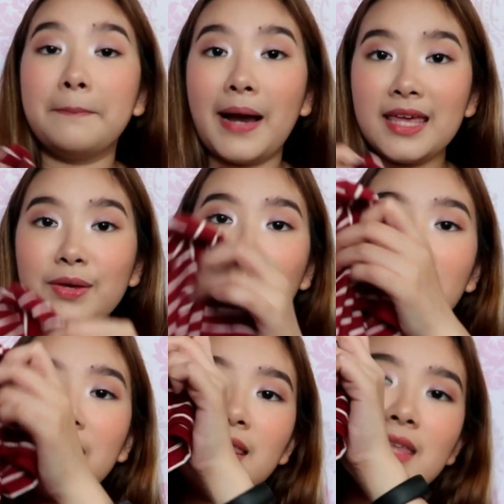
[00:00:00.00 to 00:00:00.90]
By the
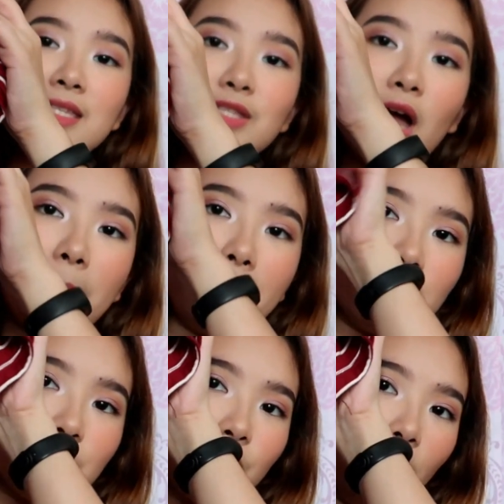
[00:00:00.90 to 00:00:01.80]
way, this top
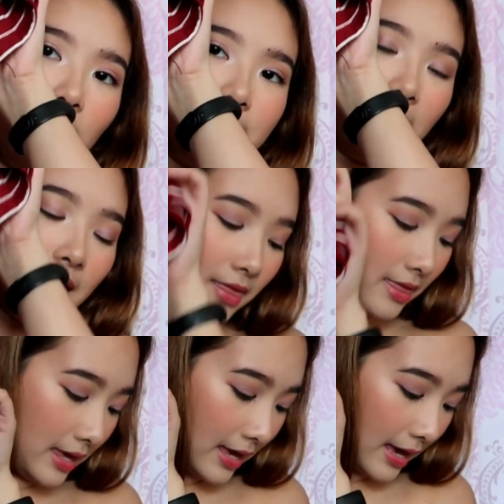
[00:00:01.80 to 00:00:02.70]
is called
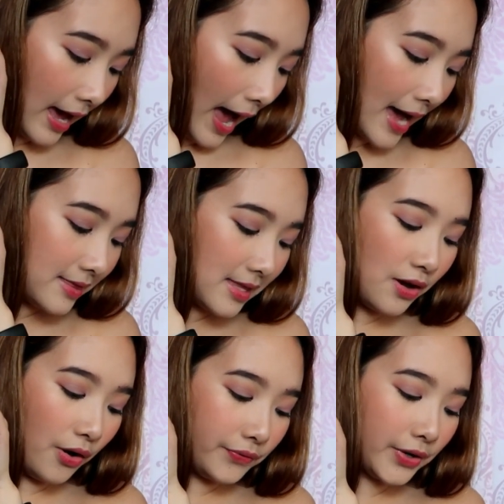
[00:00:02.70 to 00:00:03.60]
the Andy
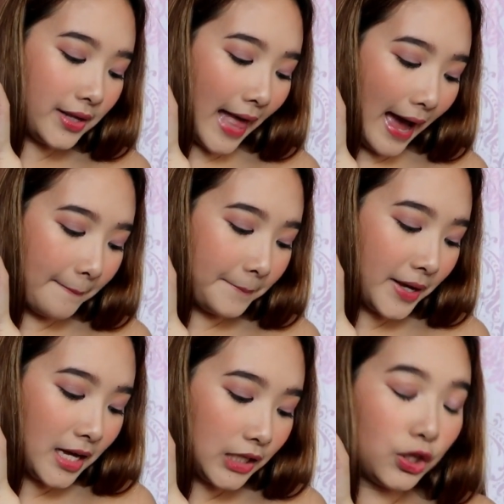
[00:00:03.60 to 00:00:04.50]
Overlap
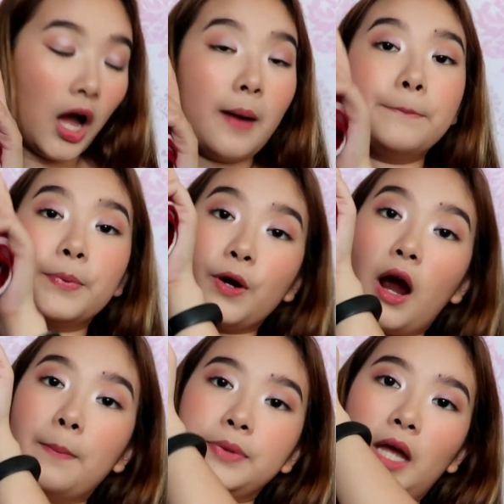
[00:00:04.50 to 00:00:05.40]
Top Crop